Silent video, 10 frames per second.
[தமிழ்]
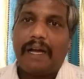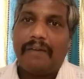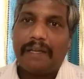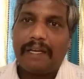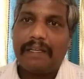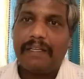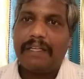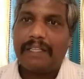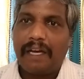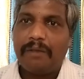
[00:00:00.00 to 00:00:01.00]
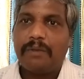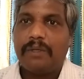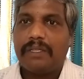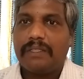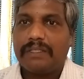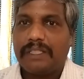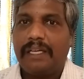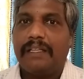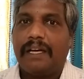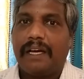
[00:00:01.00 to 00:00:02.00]
அவைகளுக்கு ஏதாவது ஒரு
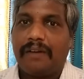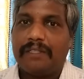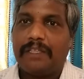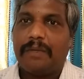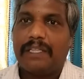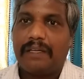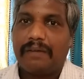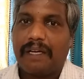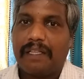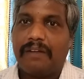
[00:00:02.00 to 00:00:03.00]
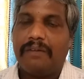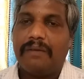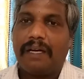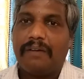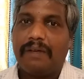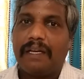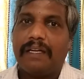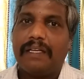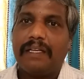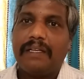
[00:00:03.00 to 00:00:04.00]
செல் தான் அவசியமா தேவை அதாவது
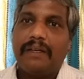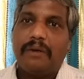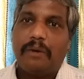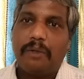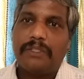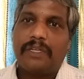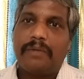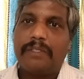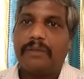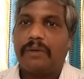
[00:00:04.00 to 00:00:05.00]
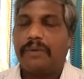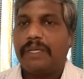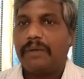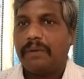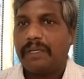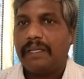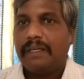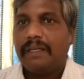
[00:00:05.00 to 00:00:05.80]
அவைகளுக்கு ஹோஸ்ட் அப்படின்னு சொல்லக்கூடிய ஒரு